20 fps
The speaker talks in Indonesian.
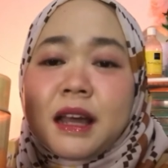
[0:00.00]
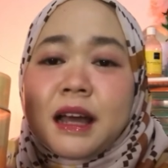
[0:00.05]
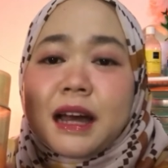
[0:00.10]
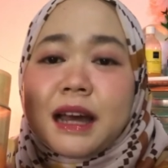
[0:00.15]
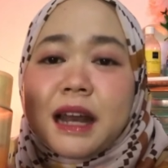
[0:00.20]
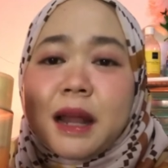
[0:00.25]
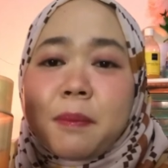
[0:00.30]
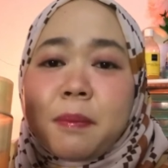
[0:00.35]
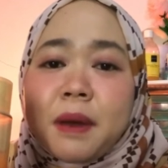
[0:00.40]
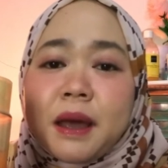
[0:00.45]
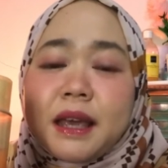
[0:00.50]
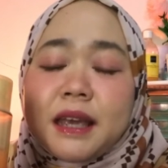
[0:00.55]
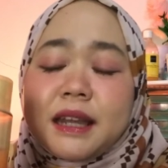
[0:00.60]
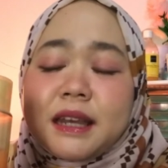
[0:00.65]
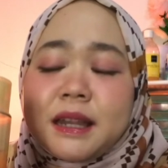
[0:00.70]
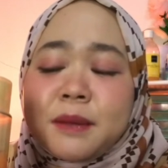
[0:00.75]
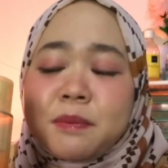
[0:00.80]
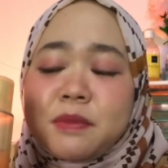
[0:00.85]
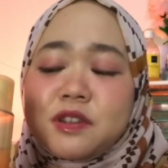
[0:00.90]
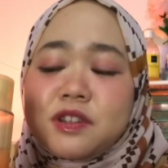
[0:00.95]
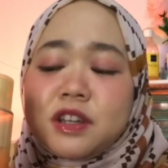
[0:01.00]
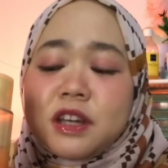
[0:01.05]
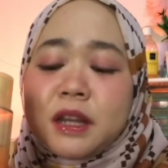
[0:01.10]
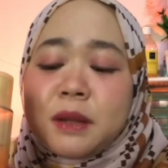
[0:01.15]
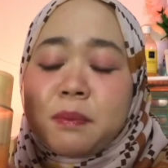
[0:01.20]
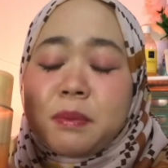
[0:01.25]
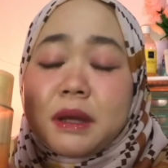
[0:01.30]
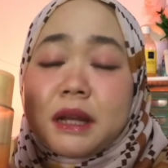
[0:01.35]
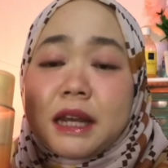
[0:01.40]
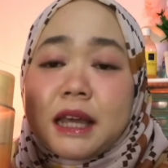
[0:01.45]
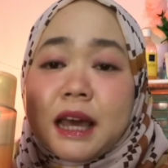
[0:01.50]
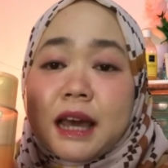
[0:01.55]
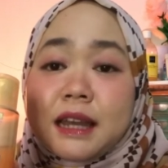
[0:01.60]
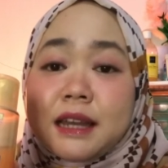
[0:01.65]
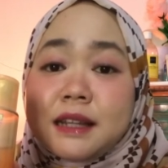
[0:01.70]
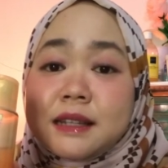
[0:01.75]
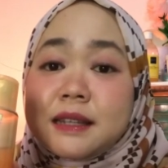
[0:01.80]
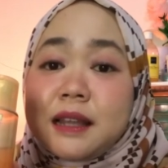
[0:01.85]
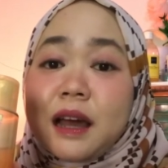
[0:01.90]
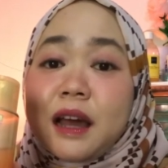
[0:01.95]
Kenapa ini menjadi
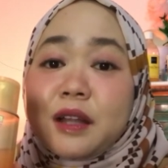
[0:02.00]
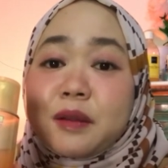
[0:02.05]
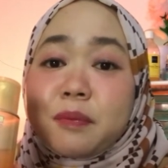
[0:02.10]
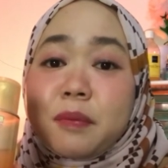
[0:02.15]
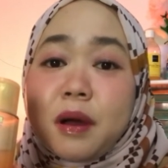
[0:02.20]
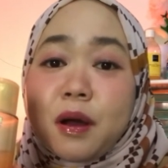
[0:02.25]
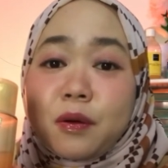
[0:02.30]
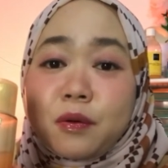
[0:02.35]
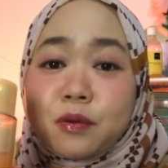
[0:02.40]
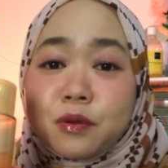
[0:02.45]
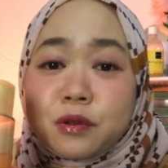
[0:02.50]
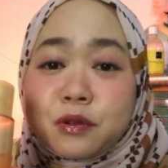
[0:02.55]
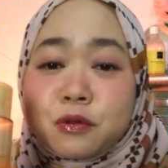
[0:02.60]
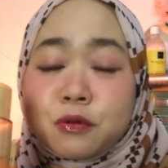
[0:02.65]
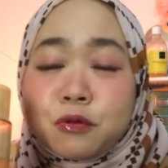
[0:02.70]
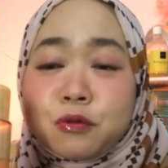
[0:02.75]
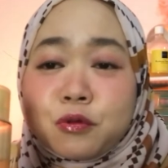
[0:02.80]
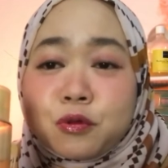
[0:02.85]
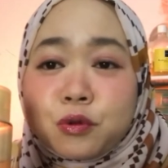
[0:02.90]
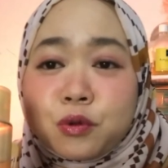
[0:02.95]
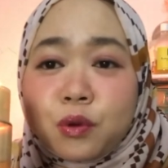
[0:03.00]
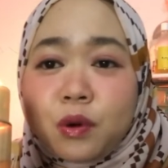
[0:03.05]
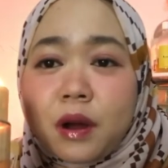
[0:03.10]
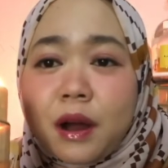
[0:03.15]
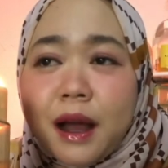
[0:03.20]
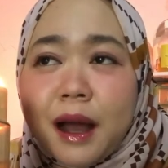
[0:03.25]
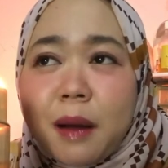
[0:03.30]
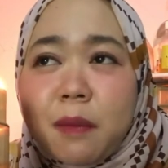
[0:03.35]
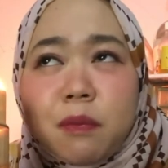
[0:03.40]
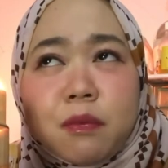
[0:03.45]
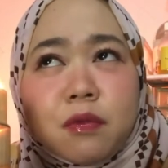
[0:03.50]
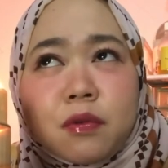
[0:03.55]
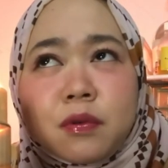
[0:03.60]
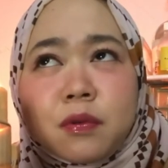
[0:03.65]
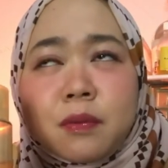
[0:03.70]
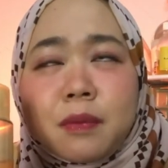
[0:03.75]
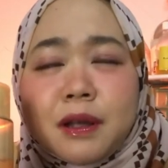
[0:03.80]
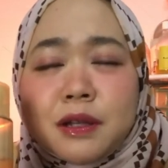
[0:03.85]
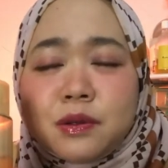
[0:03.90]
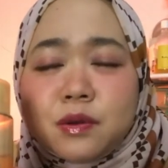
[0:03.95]
pilihan yang sangat bagus untuk
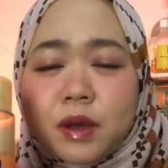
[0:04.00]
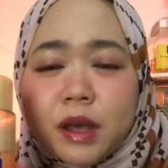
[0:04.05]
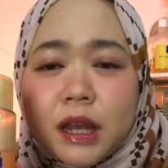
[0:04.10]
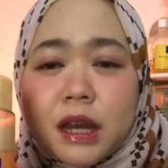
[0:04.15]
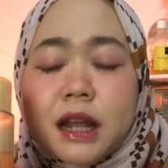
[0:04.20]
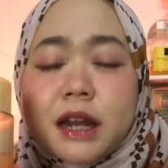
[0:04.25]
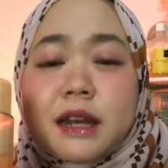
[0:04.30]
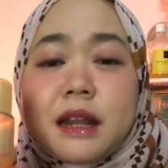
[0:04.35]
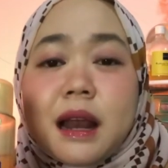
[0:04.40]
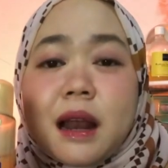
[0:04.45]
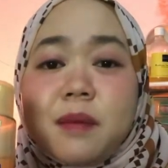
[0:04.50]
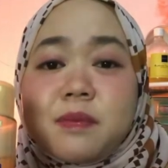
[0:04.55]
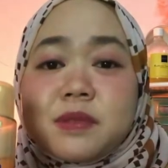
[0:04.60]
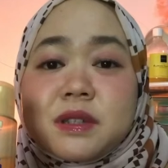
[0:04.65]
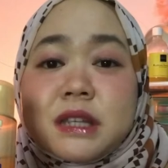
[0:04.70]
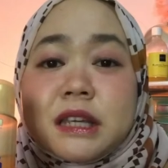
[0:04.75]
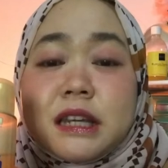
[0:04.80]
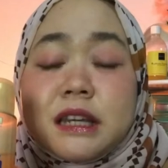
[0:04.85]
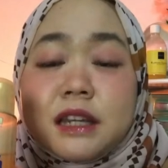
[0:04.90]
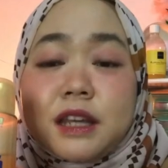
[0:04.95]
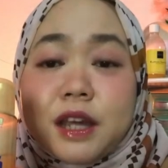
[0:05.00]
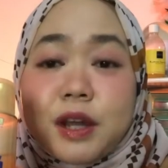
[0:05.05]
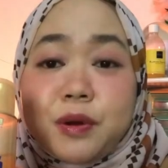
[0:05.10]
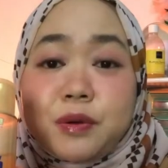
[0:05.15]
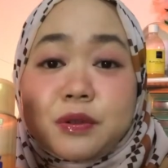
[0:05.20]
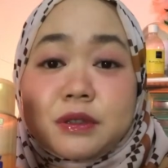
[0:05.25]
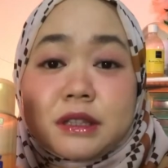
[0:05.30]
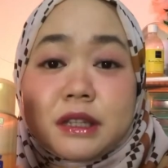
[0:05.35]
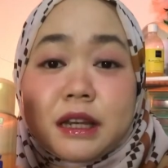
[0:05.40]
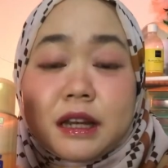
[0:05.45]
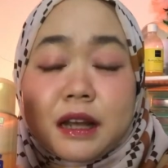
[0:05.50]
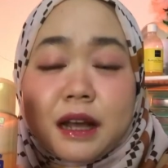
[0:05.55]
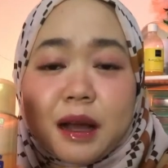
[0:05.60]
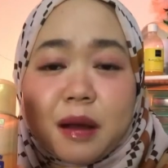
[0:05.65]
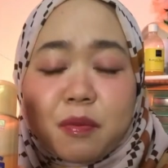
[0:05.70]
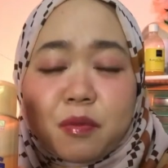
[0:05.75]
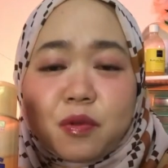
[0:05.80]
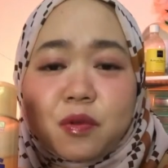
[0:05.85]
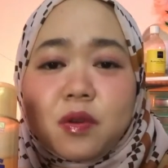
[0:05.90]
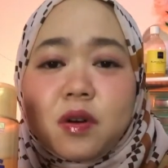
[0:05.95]
kamu masukin ke dalam skincare rutin
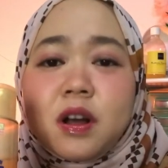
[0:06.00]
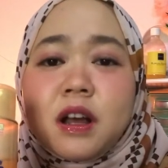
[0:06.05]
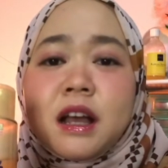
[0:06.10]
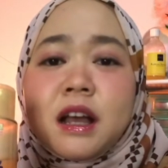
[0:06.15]
kamu?